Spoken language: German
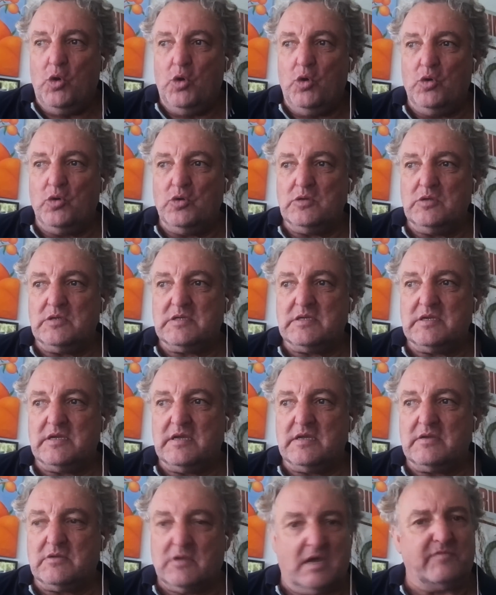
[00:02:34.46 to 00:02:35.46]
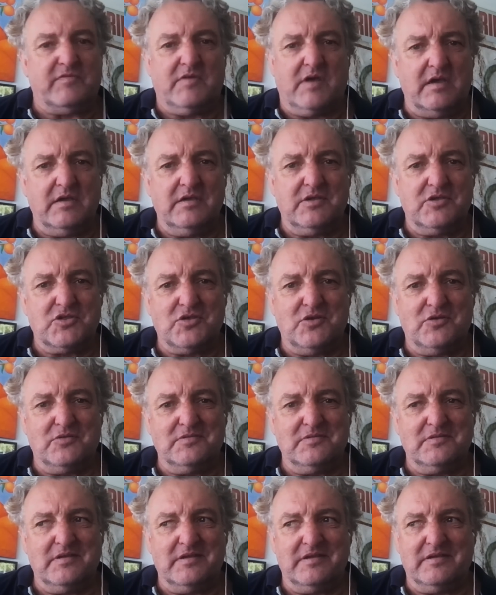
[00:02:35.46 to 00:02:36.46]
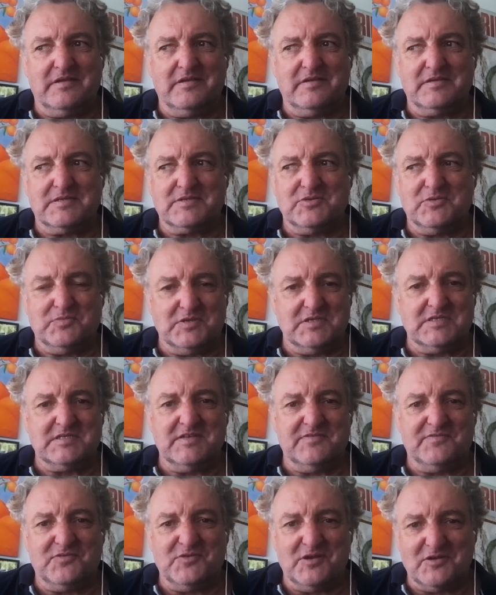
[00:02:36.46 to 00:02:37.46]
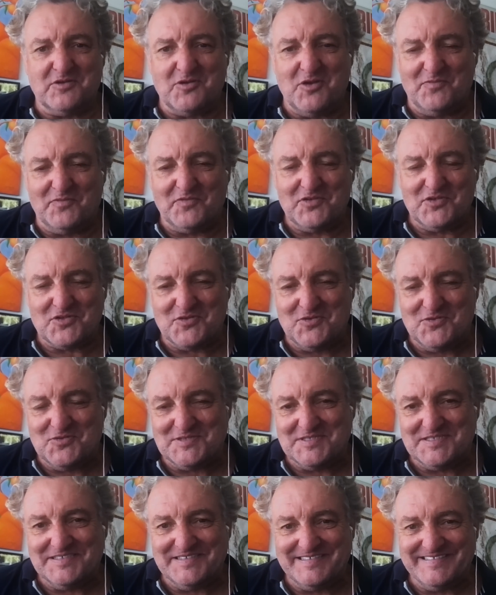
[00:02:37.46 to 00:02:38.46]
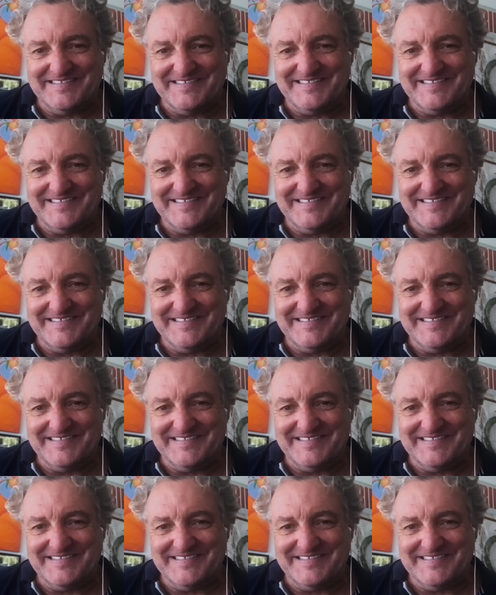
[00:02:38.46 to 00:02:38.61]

Und äh, da war ich schon äh, so ein bisschen vor den Kopf gestoßen.